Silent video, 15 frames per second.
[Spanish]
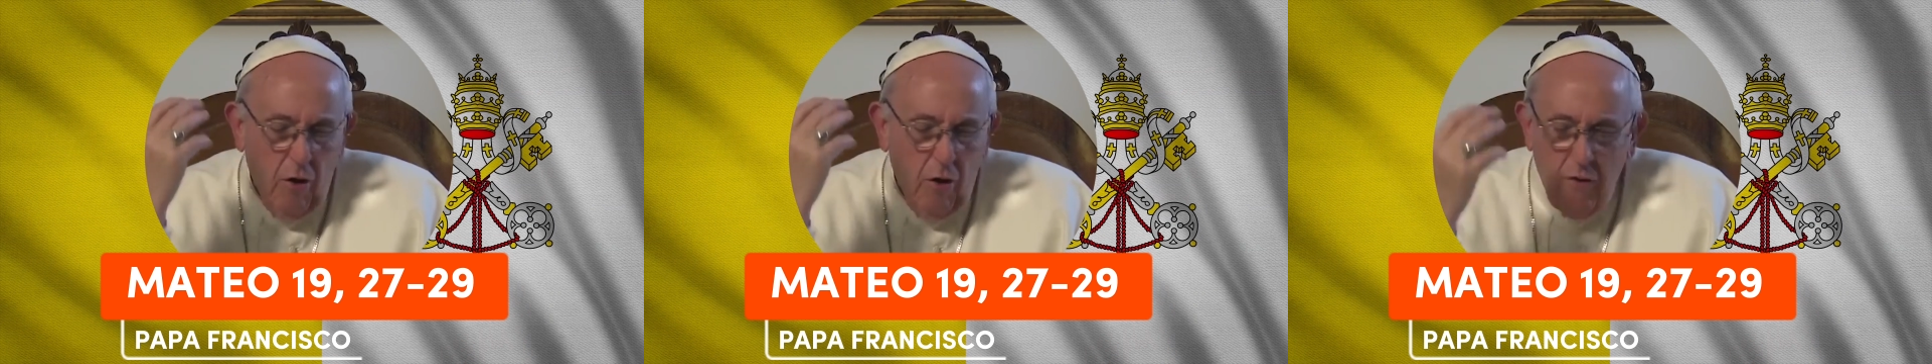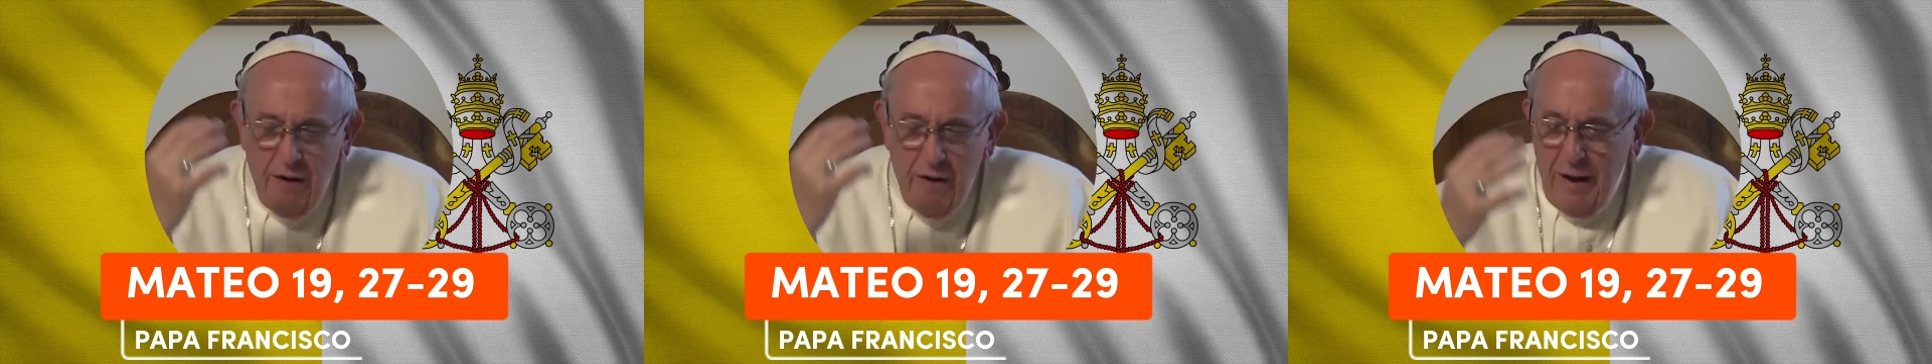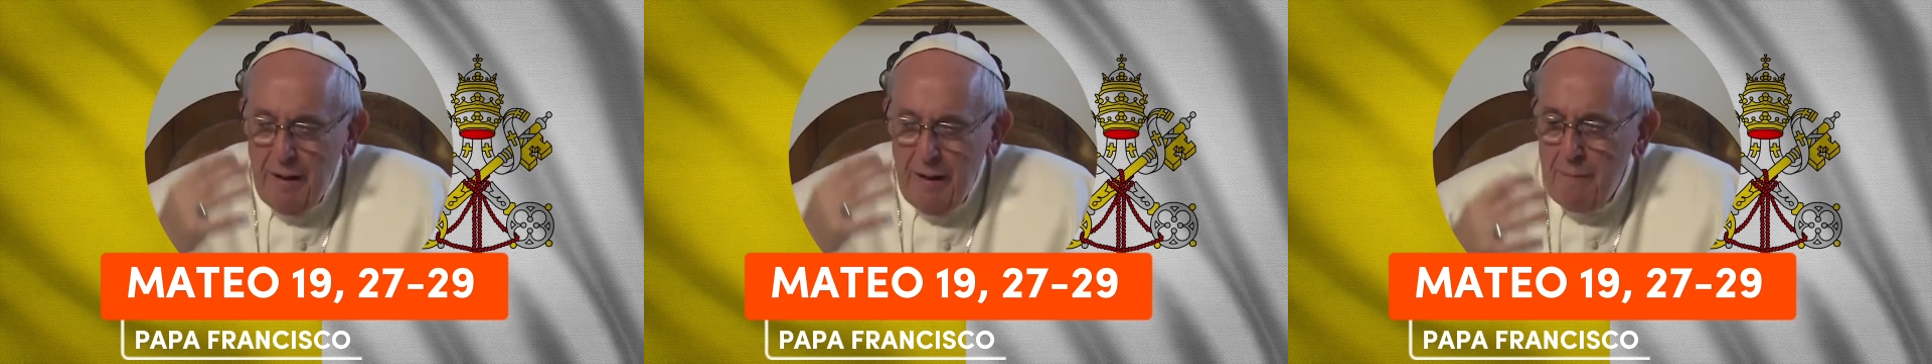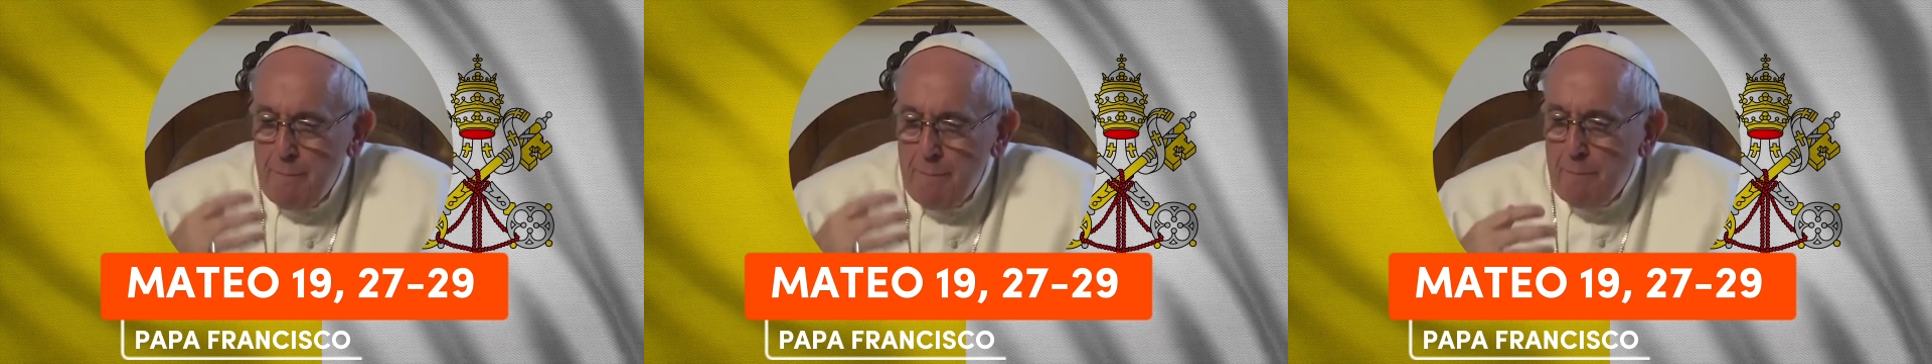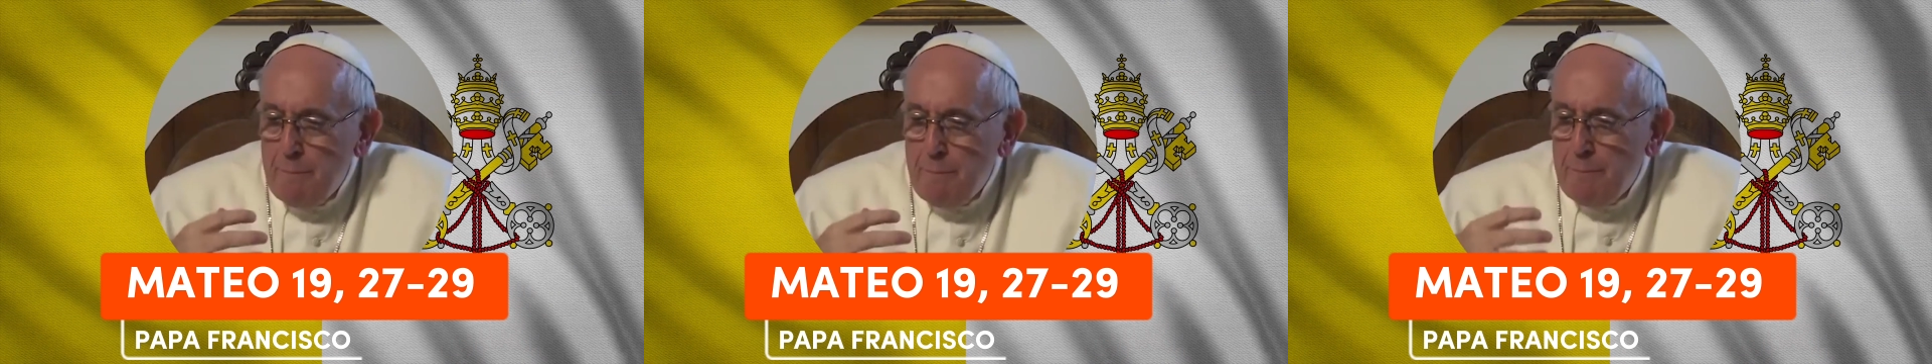recibirá
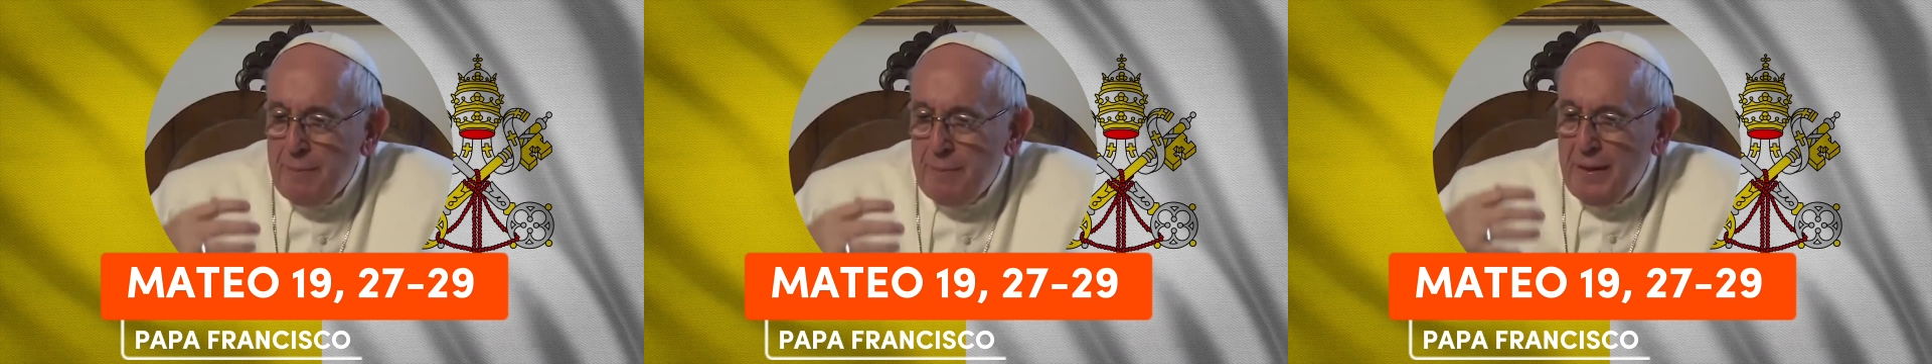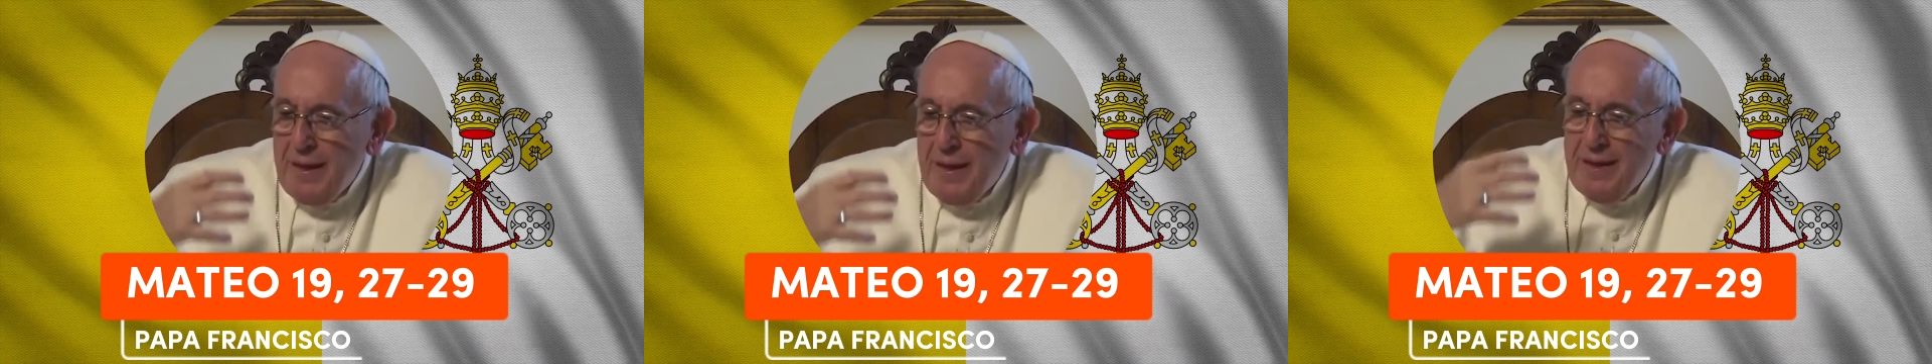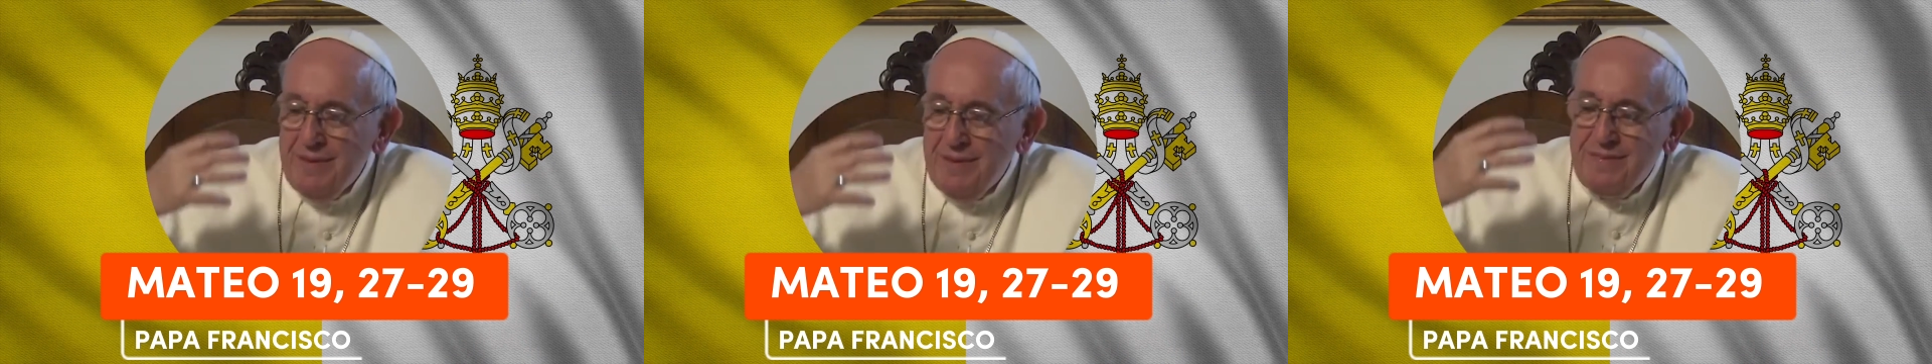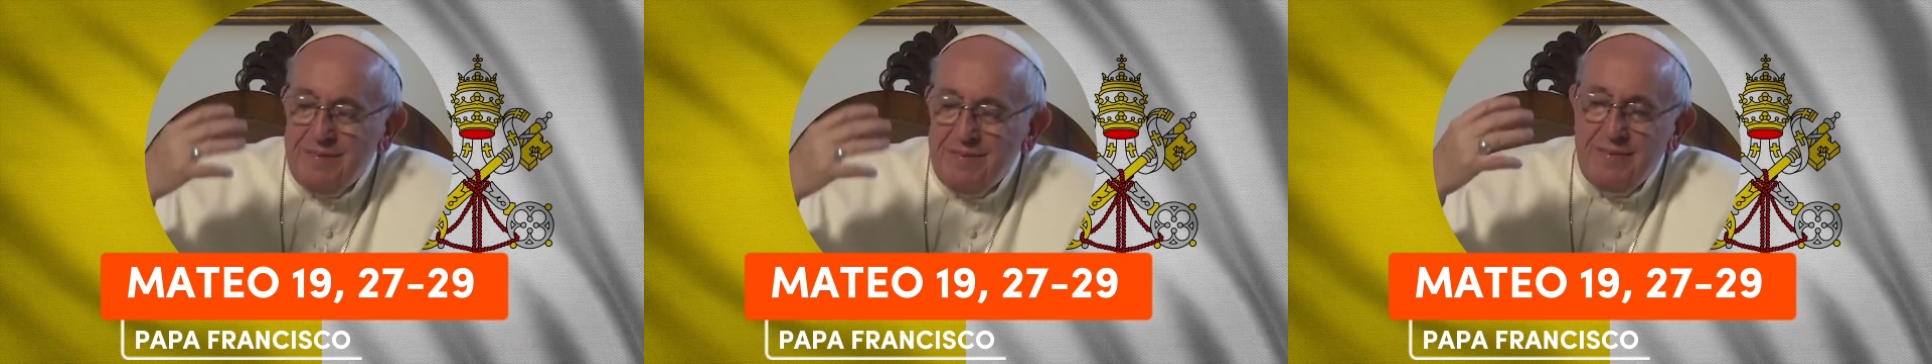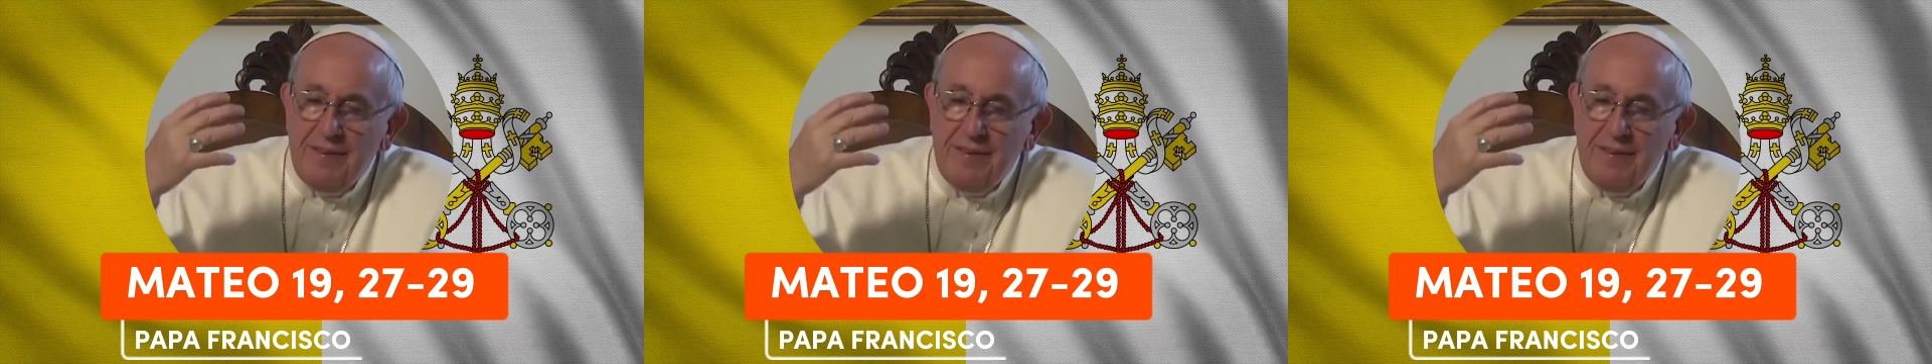cien veces más